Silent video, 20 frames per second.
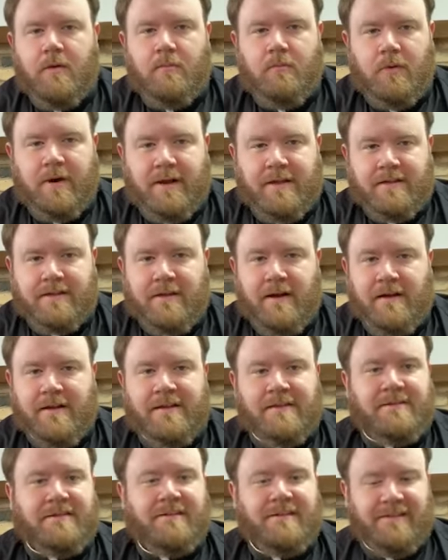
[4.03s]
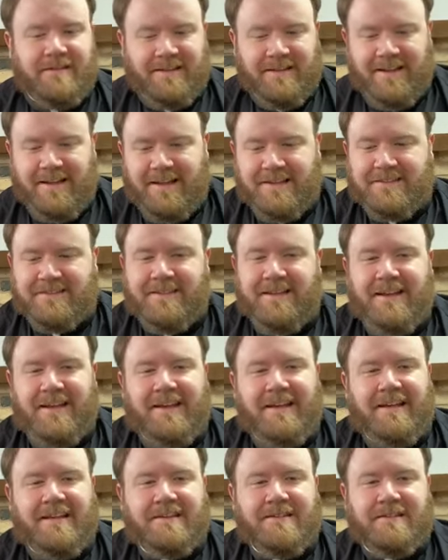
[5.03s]
Buenas tardes.
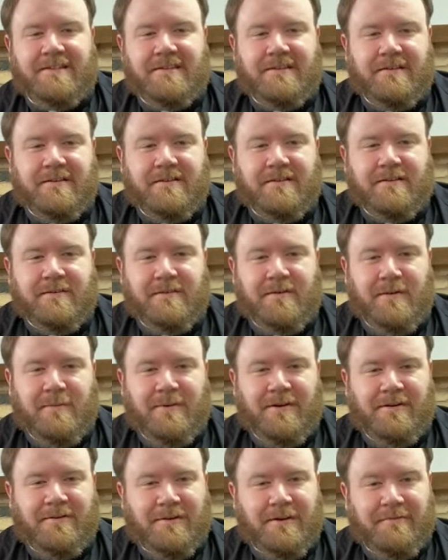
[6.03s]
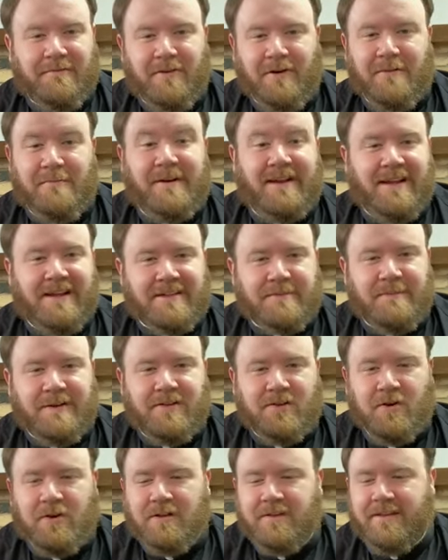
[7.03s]
Este es como una forma en
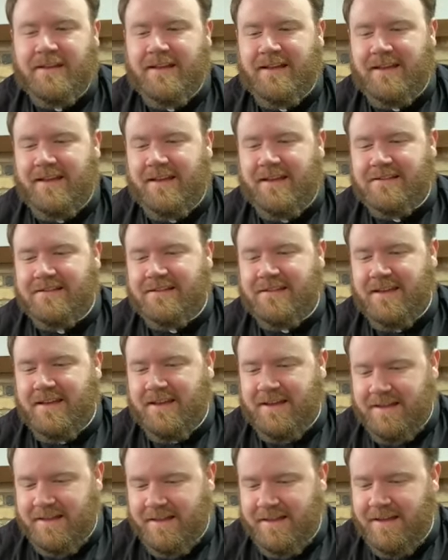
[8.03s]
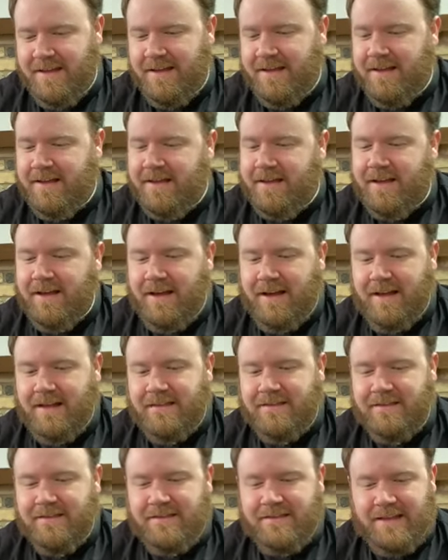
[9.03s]
español de este ah,
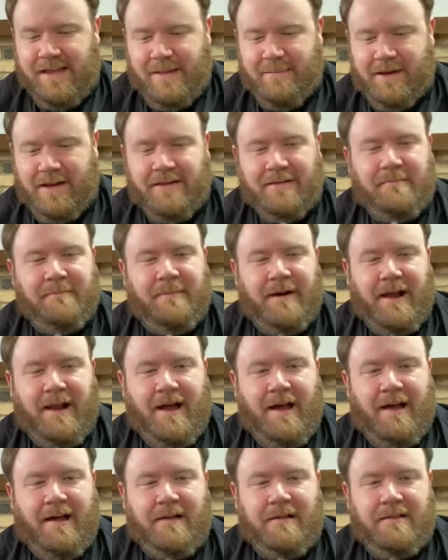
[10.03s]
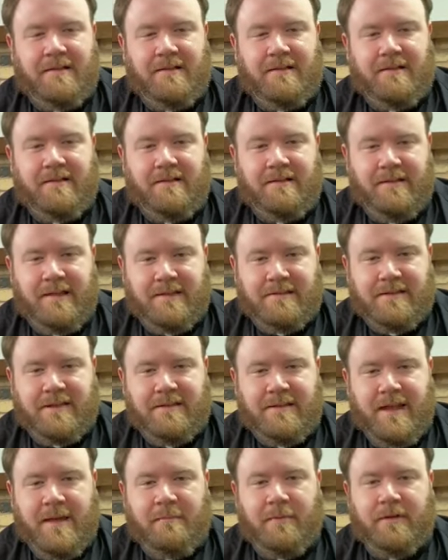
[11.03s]
tema para este
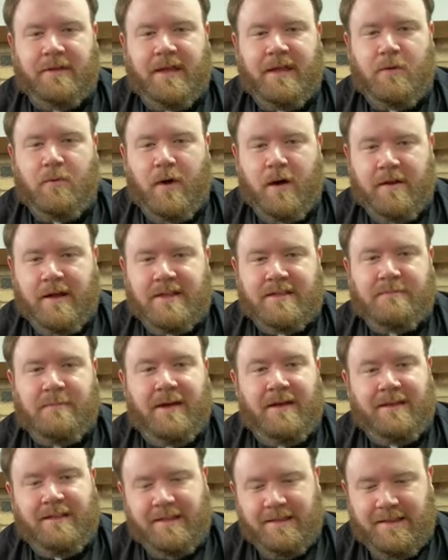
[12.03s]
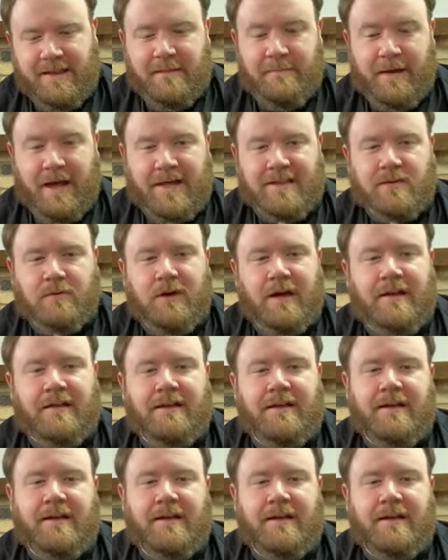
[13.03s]
tiempo de Cuaresma y de Pascua.